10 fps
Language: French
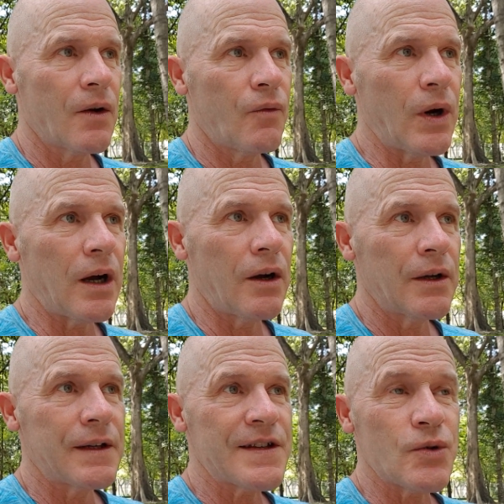voilà,
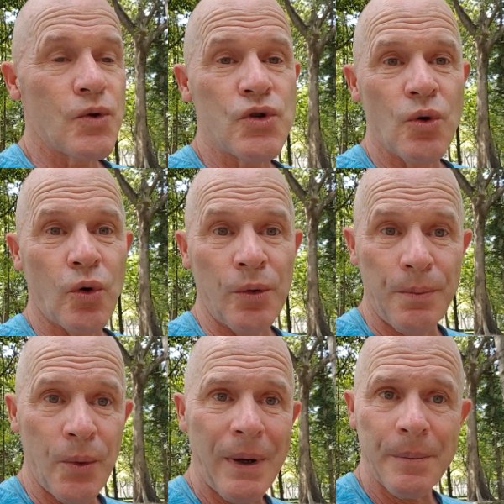des solutions qu'on ne
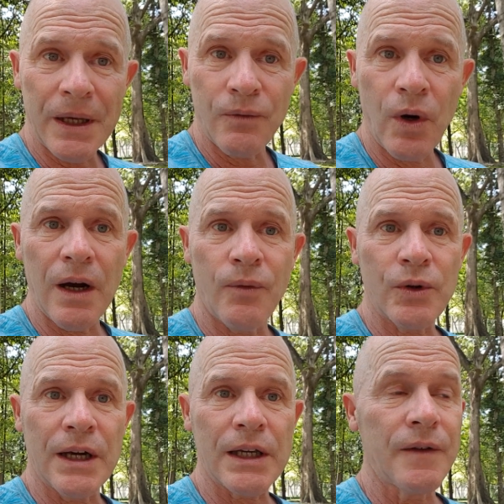peut pas prévoir vont
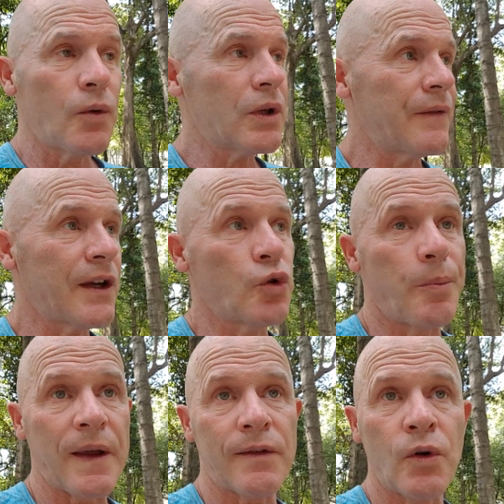arriver au travers de
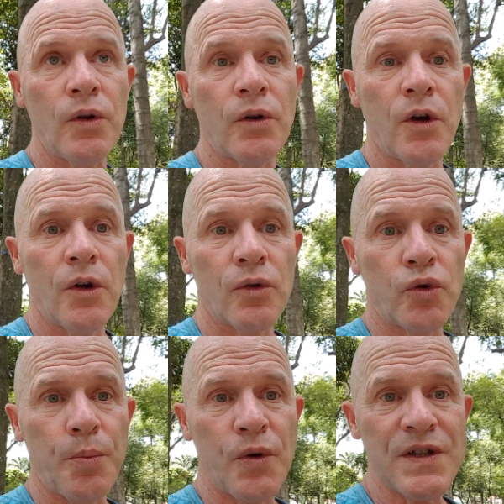personnes,
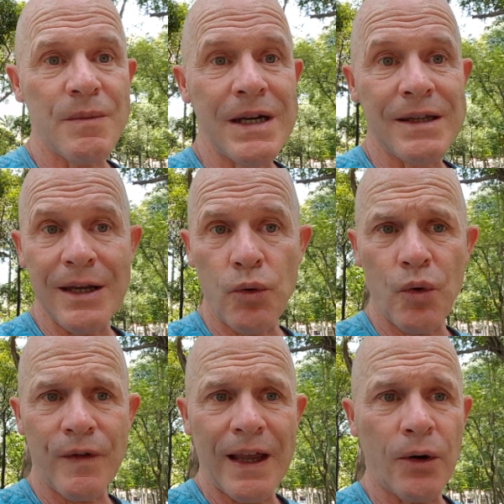de possibilités,
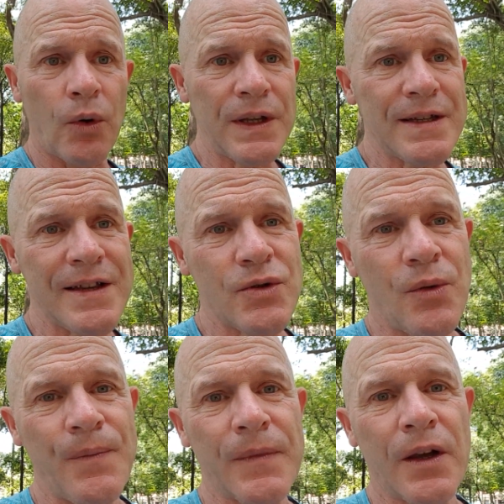de synchronisation.
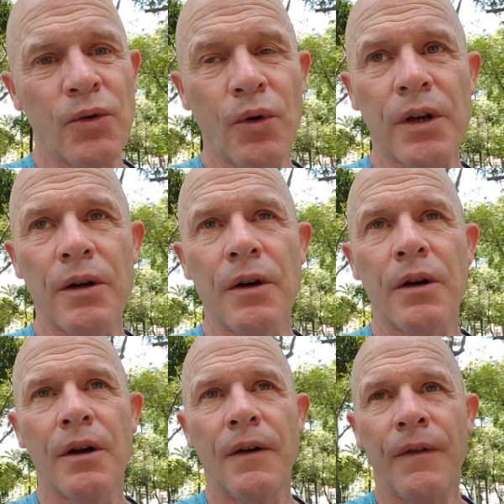Donc,
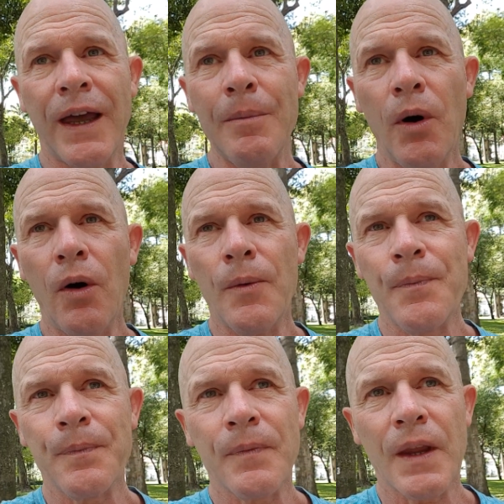vraiment,
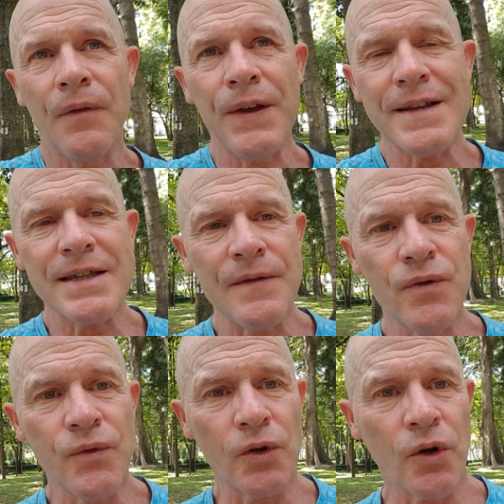
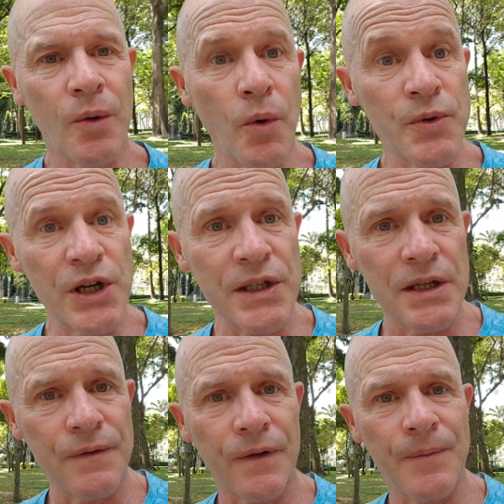fixez-vous votre comme
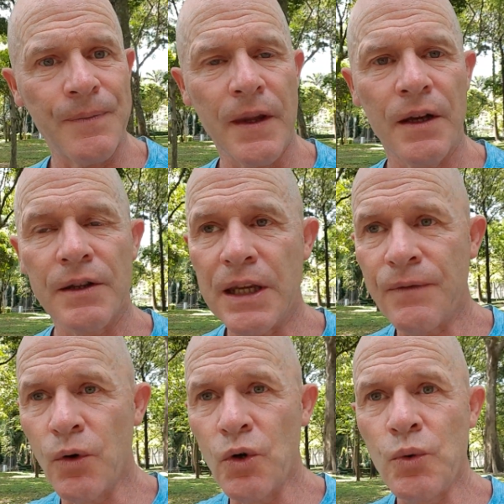objectif
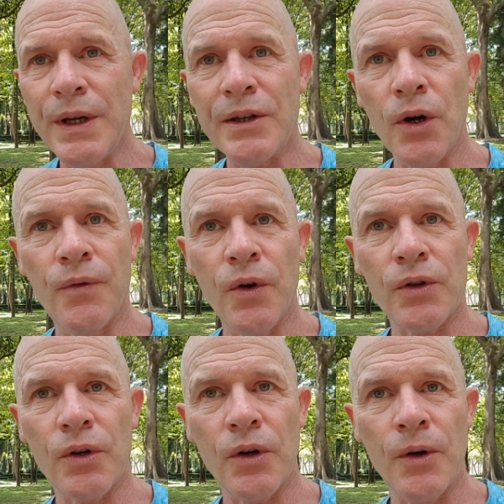d'évoluer dans
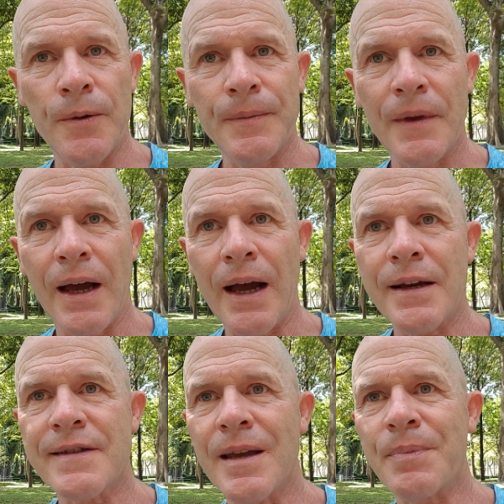votre euh,
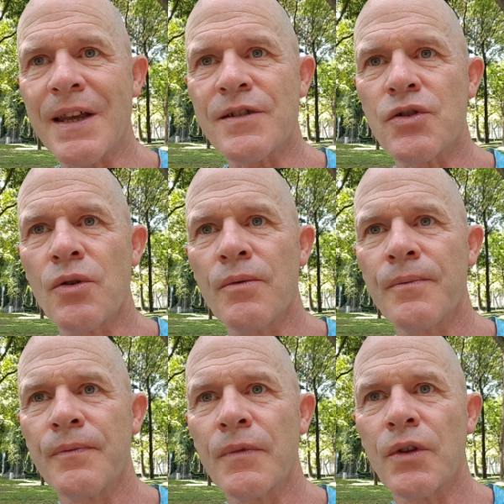acceptation
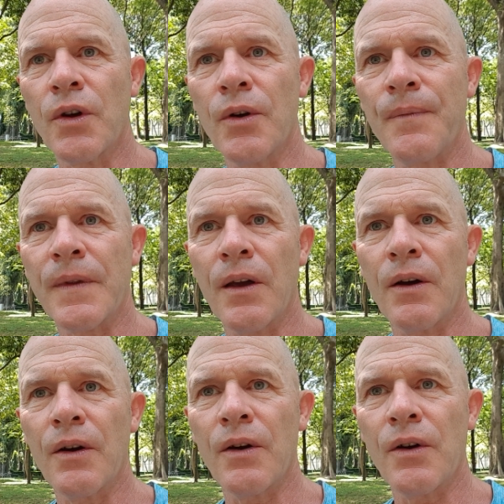de,
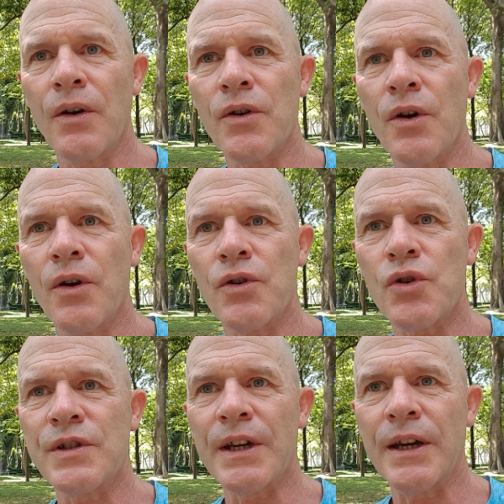euh, je
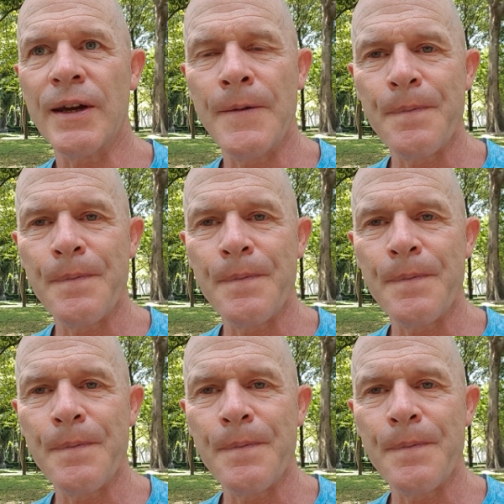dirais,